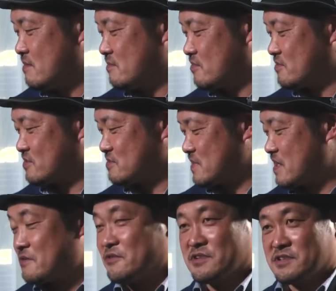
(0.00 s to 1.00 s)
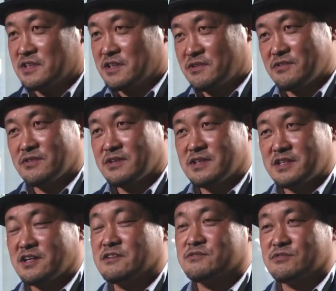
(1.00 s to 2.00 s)
もうひとつめがこれで、
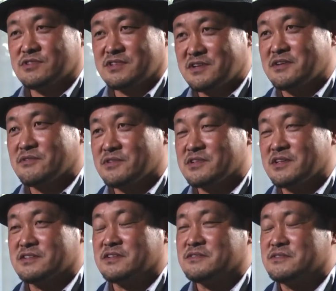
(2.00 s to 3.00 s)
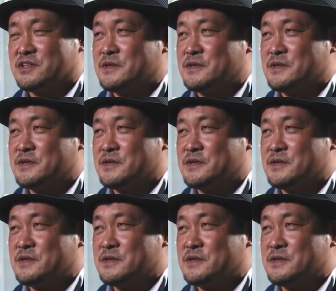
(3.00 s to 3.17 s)
企画通ったのがこれだったの